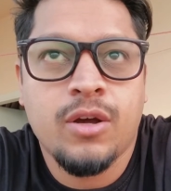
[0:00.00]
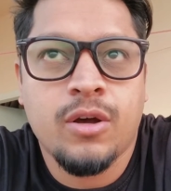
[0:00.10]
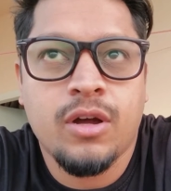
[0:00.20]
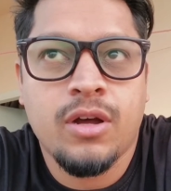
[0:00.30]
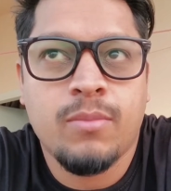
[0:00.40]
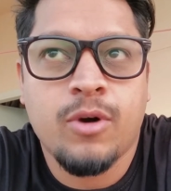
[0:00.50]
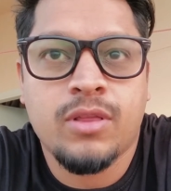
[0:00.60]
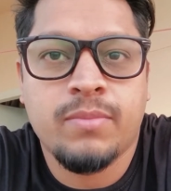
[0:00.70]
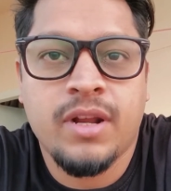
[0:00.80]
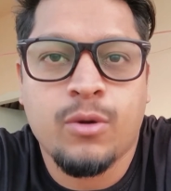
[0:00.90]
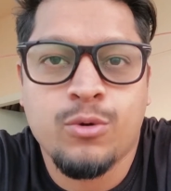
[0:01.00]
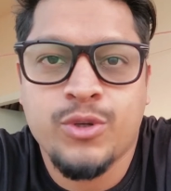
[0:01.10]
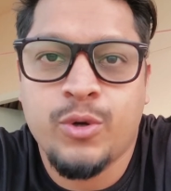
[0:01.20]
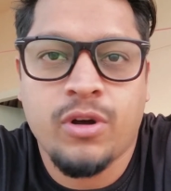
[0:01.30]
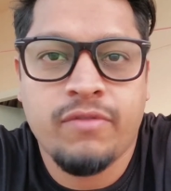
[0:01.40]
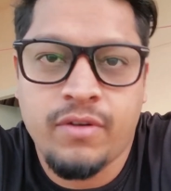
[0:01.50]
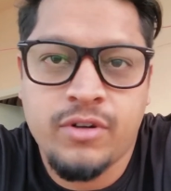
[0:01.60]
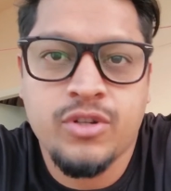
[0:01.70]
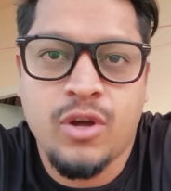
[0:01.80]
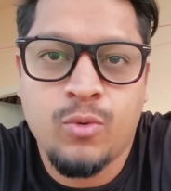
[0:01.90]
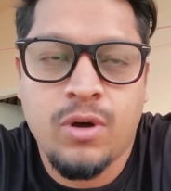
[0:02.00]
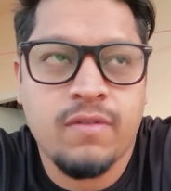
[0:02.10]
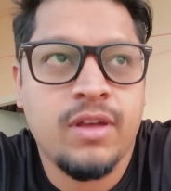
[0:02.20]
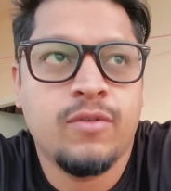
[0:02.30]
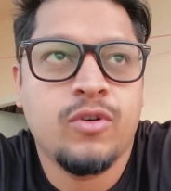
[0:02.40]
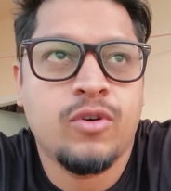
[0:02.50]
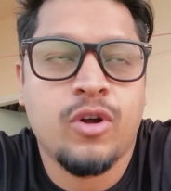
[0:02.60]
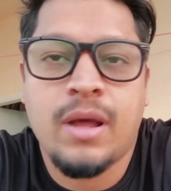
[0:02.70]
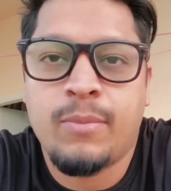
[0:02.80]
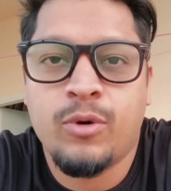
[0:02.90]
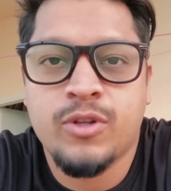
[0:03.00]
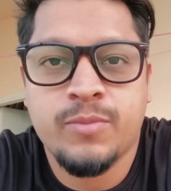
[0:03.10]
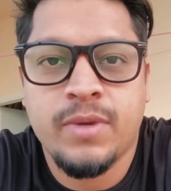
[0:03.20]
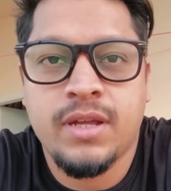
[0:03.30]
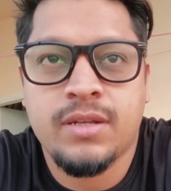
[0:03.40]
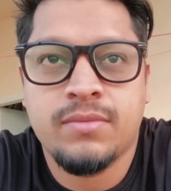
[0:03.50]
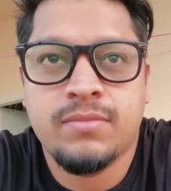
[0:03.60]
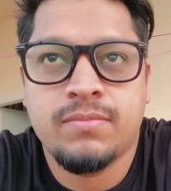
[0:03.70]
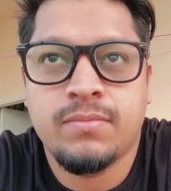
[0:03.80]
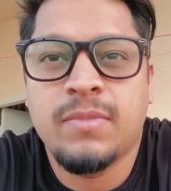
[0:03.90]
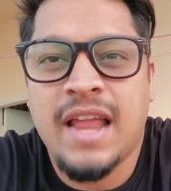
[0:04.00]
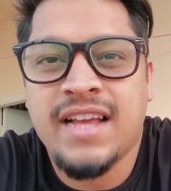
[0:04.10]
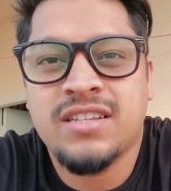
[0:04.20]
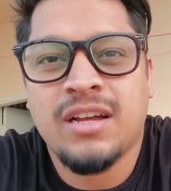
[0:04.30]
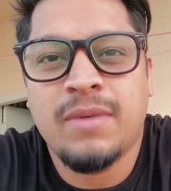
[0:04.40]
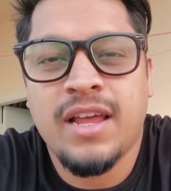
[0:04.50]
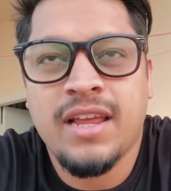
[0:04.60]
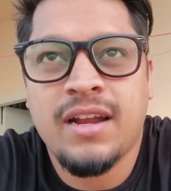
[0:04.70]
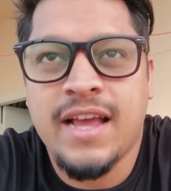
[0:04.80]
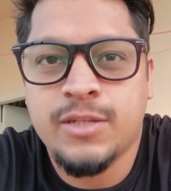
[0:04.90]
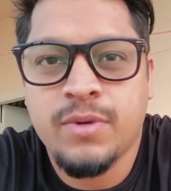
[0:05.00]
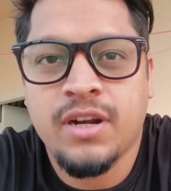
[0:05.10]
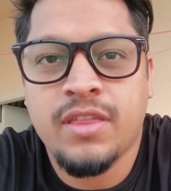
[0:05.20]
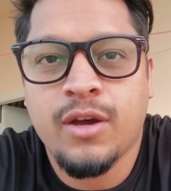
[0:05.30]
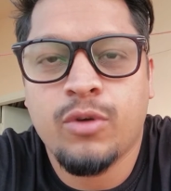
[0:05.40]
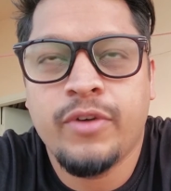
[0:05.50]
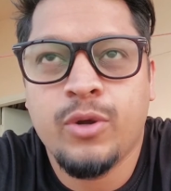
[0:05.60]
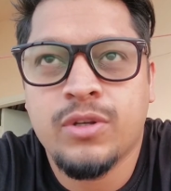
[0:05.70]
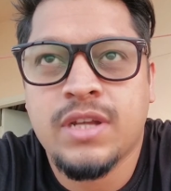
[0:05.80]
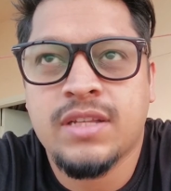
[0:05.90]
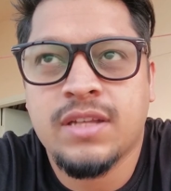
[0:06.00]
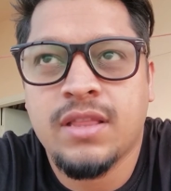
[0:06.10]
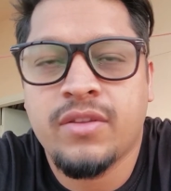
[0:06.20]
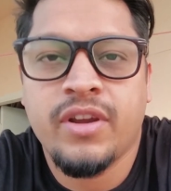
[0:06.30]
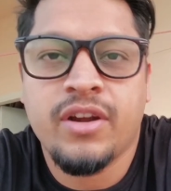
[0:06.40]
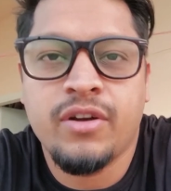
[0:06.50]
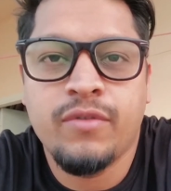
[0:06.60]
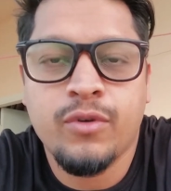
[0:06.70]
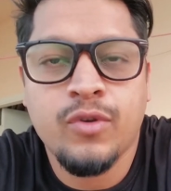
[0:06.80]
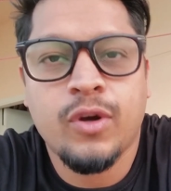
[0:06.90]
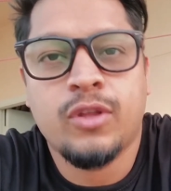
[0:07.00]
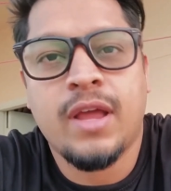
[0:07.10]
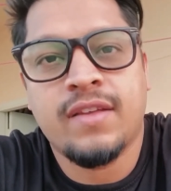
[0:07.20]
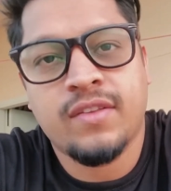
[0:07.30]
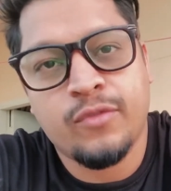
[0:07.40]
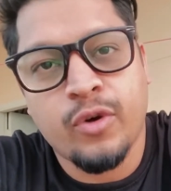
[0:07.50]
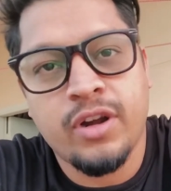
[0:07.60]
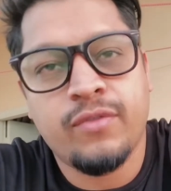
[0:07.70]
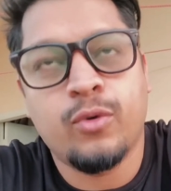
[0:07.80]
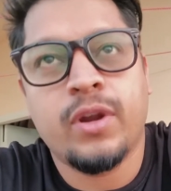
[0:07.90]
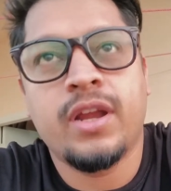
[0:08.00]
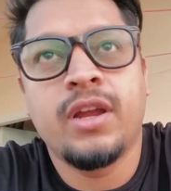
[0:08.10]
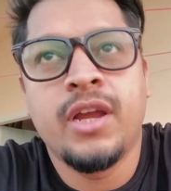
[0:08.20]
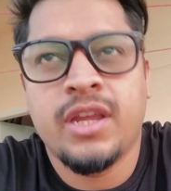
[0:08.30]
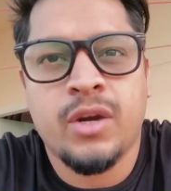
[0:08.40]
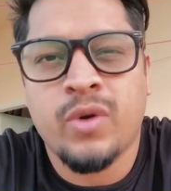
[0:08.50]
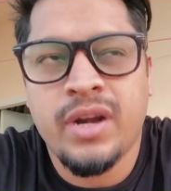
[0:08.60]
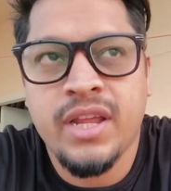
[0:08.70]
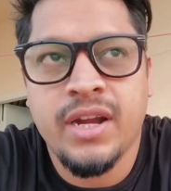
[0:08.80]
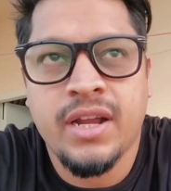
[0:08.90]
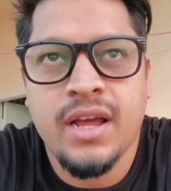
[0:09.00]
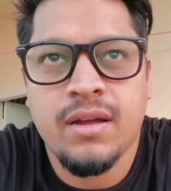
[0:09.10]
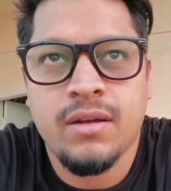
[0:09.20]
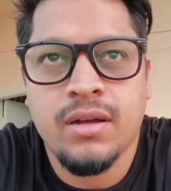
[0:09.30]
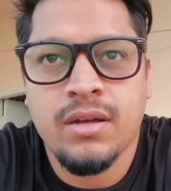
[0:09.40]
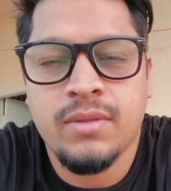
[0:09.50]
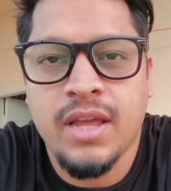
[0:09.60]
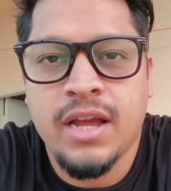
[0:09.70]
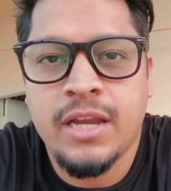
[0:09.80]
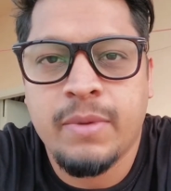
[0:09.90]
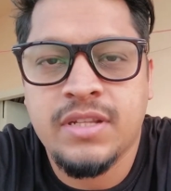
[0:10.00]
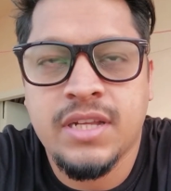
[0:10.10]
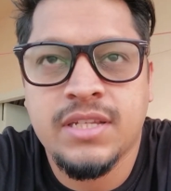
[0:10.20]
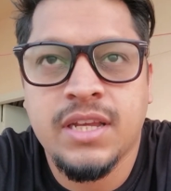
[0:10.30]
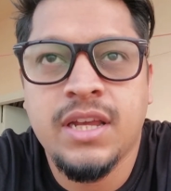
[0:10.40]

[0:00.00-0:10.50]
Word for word: बहुत मेरा कुक स्टूडियो का फेवरेट सॉन्ग हुआ हुआ है वो और आप लोगों ने उस पर लाइक्स कम आ रहे हैं लाइक्स भी कर दिया करो वीडियो के साथ साथ 300 व्यूज़ होगा तो लाइक सिर्फ 24 है या 28 है देखा नहीं मैंने सही से